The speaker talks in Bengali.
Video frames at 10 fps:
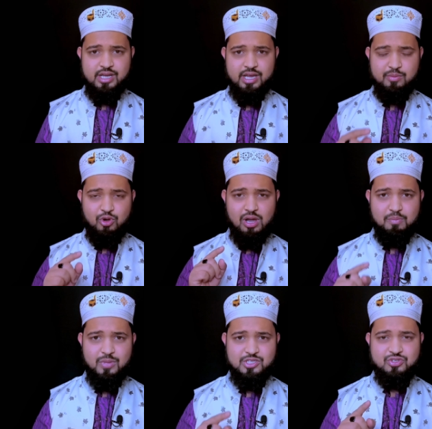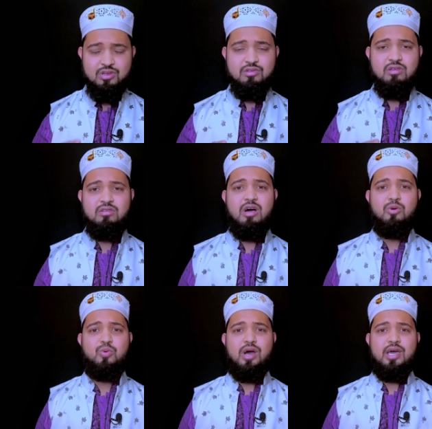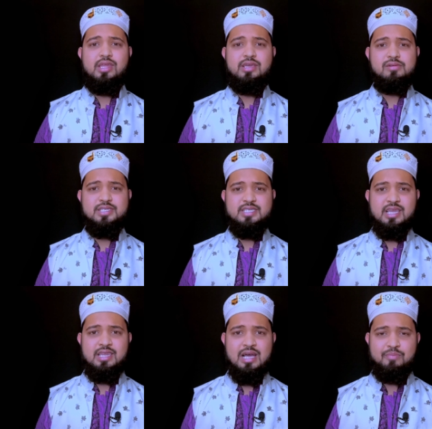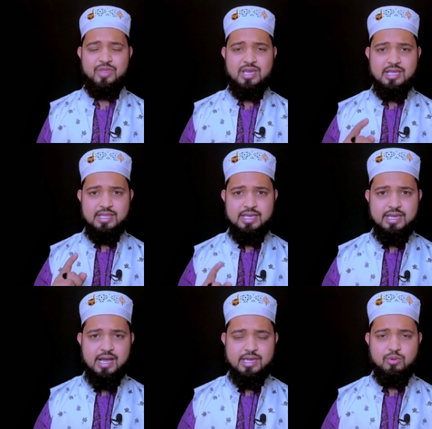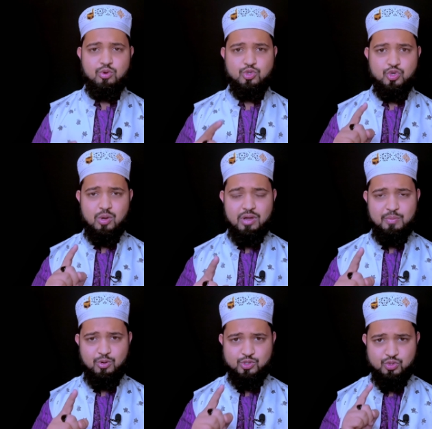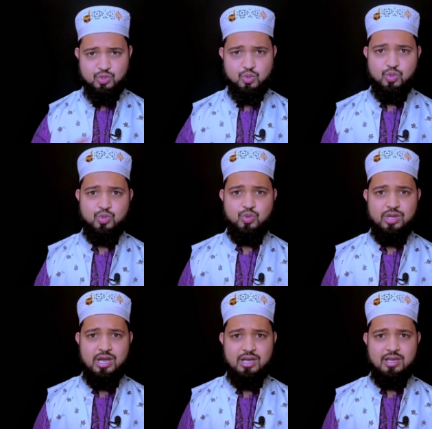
যেখানে মোহাম্মদ সাল্লাহ আলী সাল্লাম তিনাকেও সবাই পছন্দ করতো না